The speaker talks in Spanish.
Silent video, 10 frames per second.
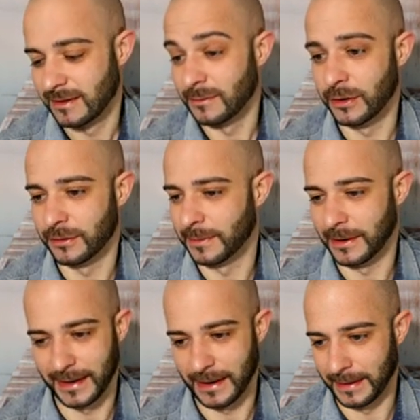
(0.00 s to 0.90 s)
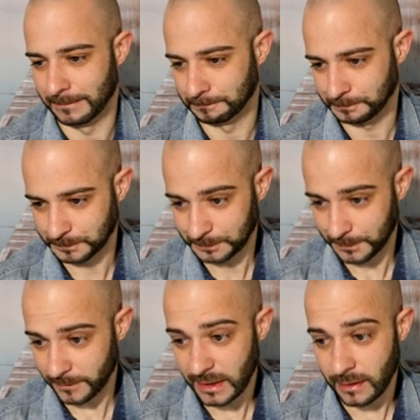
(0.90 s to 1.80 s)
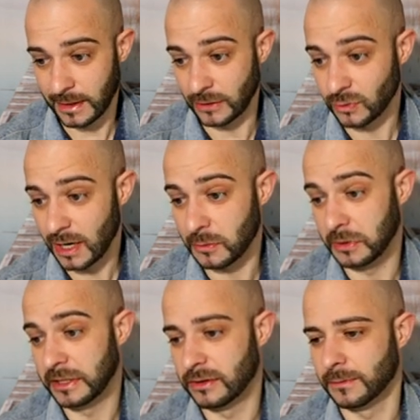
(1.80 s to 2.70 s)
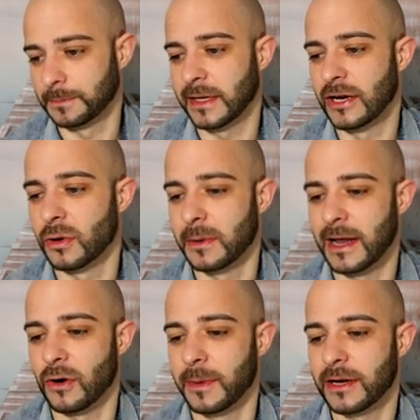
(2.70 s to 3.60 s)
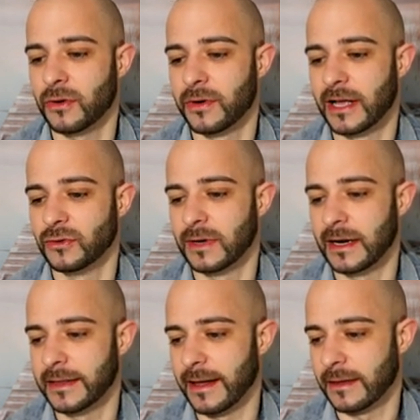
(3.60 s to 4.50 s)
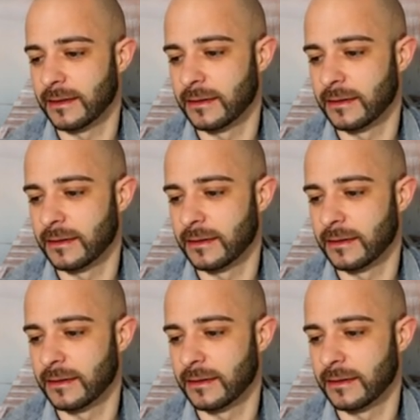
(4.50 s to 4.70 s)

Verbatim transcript: Bueno, pero venga, va. Natural, bonito. Quiero volver a comer con naturalidad.